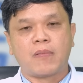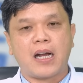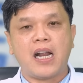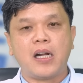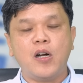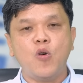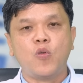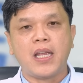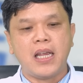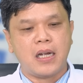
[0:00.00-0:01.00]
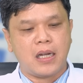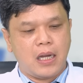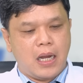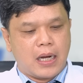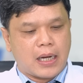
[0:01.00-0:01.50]
Chúng ta nên ưu tiên
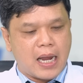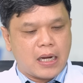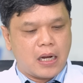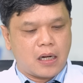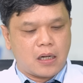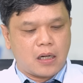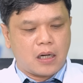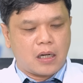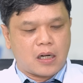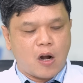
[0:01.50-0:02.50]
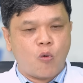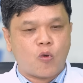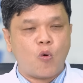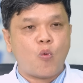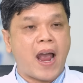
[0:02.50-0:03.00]
các rau
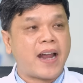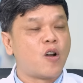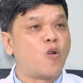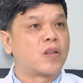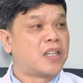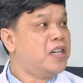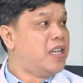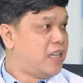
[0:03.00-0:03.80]
củ quả đồ tươi.